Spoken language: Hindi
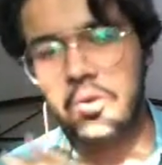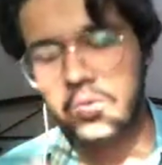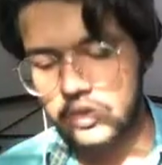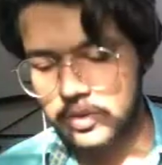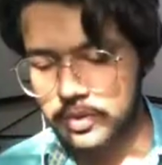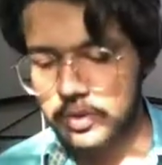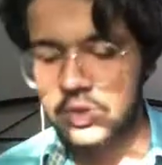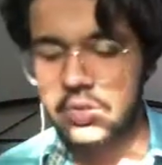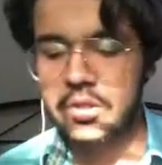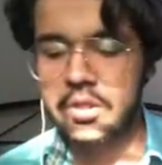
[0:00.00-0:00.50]
चला
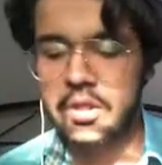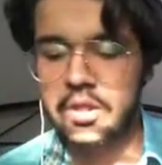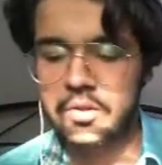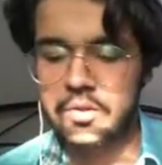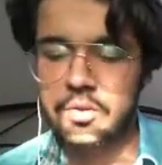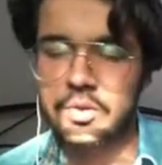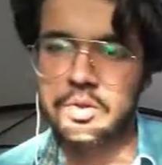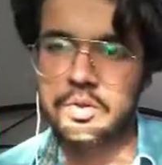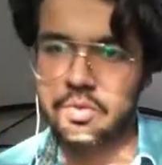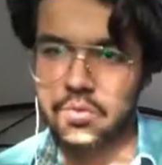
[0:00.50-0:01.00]
रिकॉर्ड हो ही
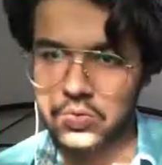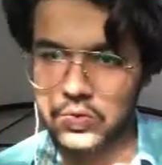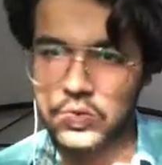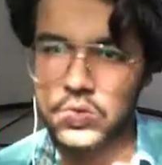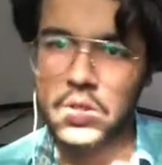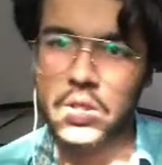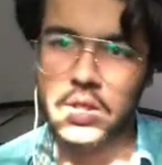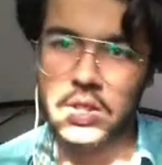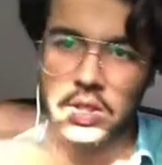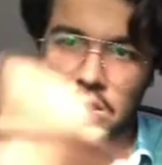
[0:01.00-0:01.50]
नहीं रहा तो ये
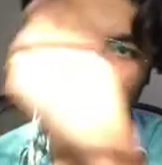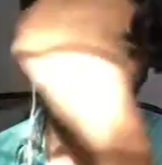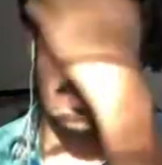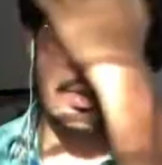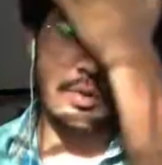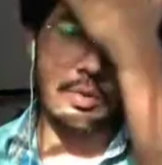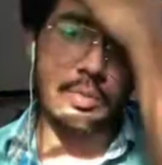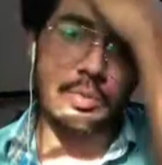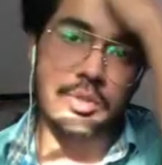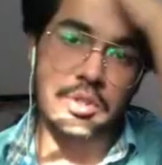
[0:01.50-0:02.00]
दूसरा
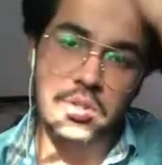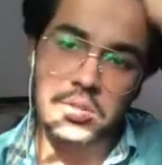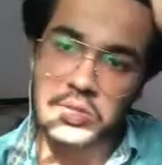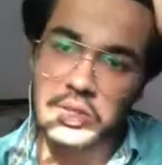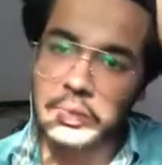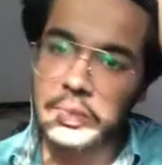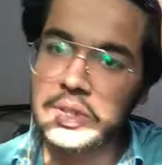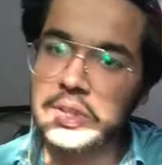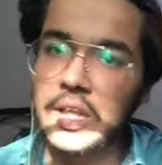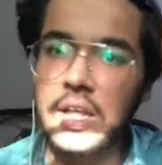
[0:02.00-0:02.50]
है तो
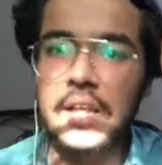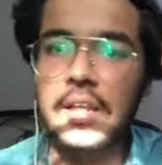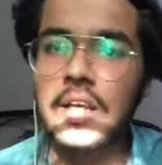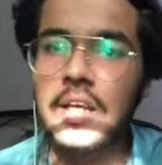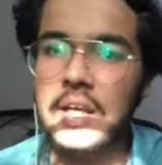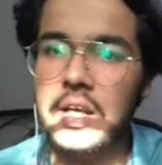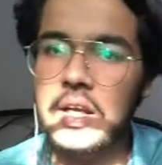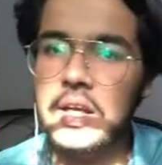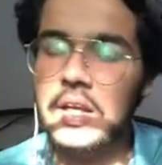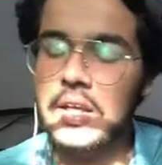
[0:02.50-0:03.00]
मुझे समझ
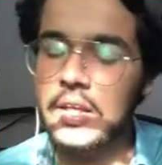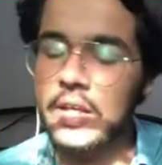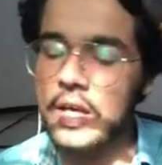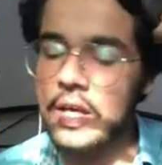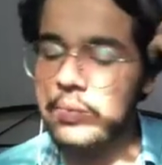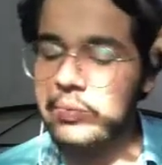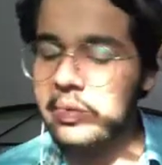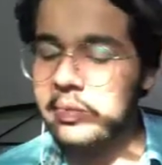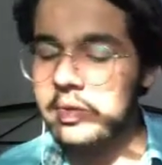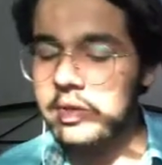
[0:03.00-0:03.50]
आ गया
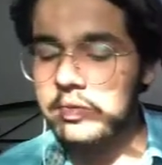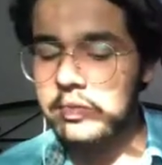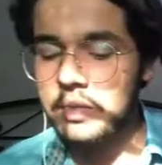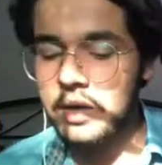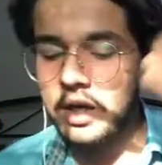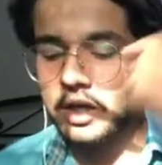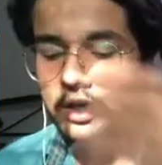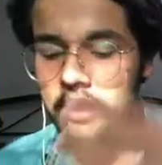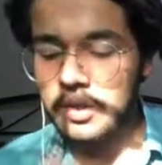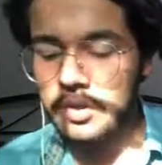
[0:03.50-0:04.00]
करना क्या हमें
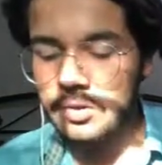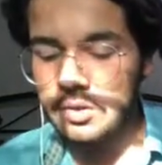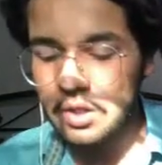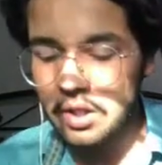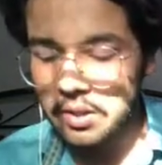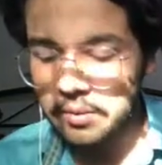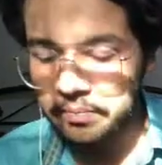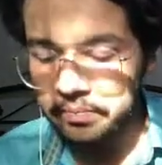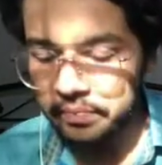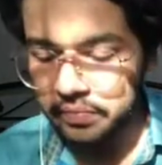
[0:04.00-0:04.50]
बस
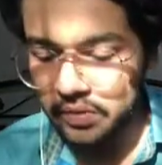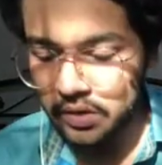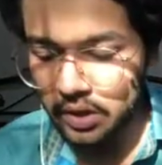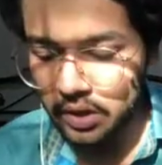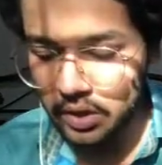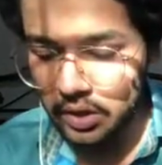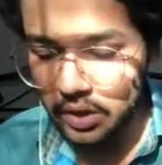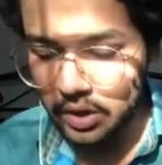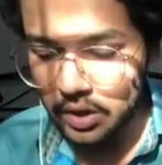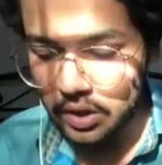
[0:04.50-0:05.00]
भागना होता है
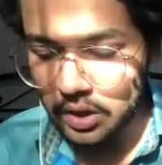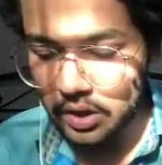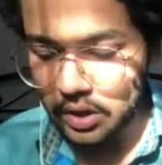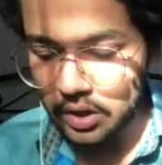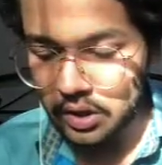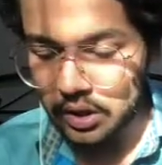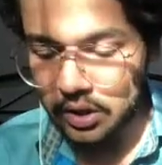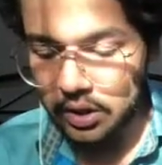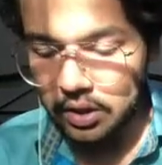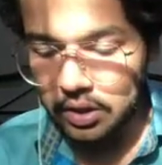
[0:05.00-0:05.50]

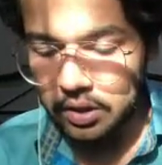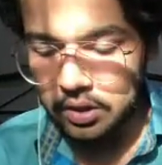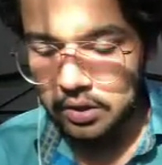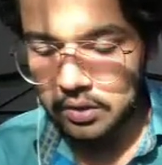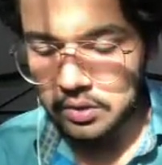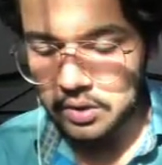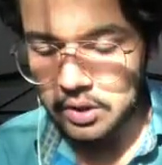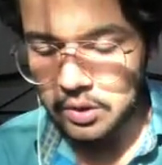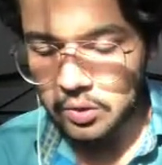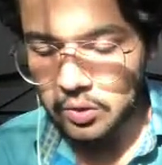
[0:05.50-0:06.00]

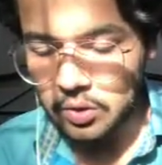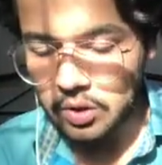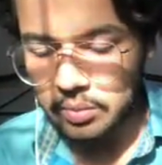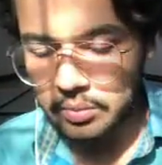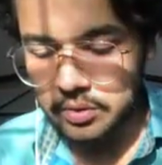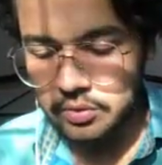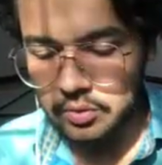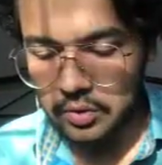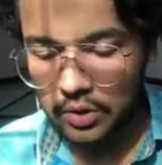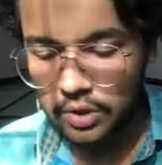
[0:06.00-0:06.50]
एक ये
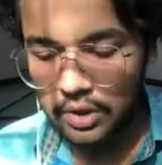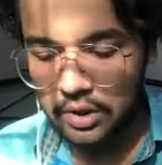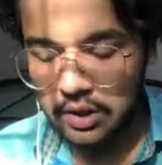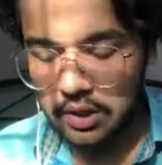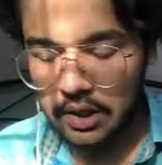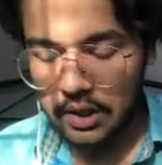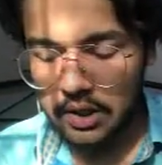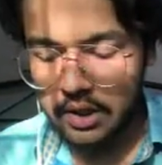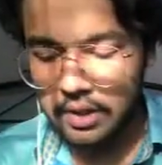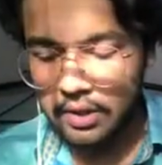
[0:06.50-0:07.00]
लोग हमें वो
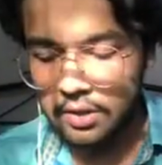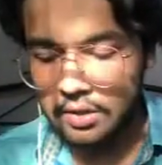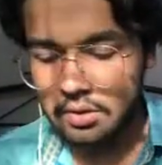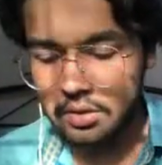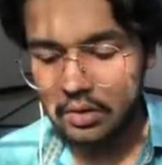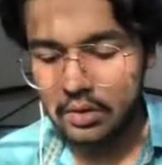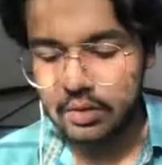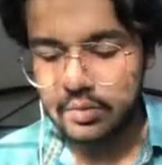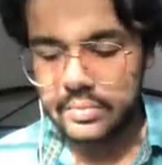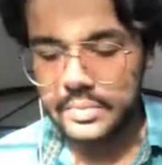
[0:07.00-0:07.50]
देते
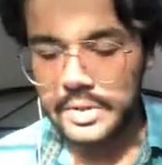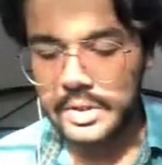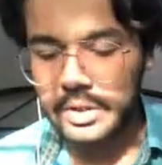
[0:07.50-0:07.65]
हैं